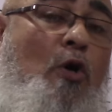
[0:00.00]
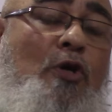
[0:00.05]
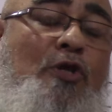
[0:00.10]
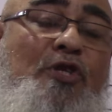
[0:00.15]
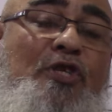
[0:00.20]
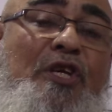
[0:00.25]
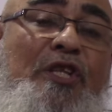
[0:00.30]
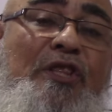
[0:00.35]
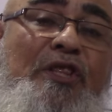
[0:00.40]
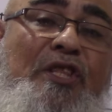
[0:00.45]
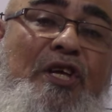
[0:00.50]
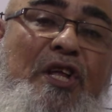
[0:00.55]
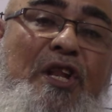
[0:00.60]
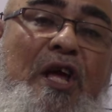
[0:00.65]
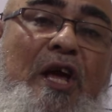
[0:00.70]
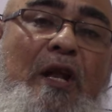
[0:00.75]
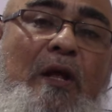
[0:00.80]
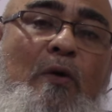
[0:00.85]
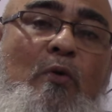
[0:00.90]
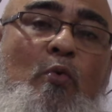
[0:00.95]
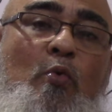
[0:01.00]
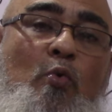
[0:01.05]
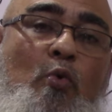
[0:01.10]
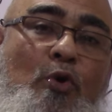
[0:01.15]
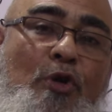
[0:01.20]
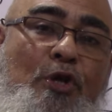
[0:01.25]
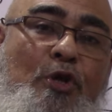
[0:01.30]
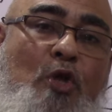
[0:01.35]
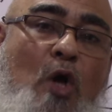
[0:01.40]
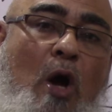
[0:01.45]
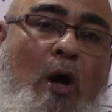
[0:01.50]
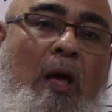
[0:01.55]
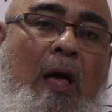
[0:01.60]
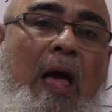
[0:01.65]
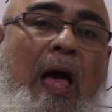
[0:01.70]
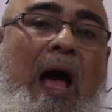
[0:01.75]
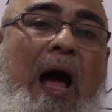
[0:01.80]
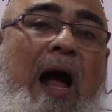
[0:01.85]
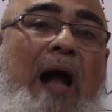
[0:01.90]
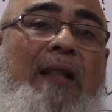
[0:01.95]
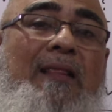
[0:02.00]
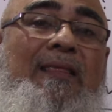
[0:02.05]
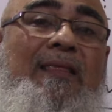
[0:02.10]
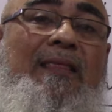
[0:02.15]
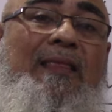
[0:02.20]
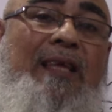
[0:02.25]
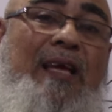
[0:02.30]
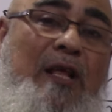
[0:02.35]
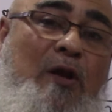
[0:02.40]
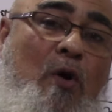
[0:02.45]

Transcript: হচ্ছে তিনের গুণিতক আর তিন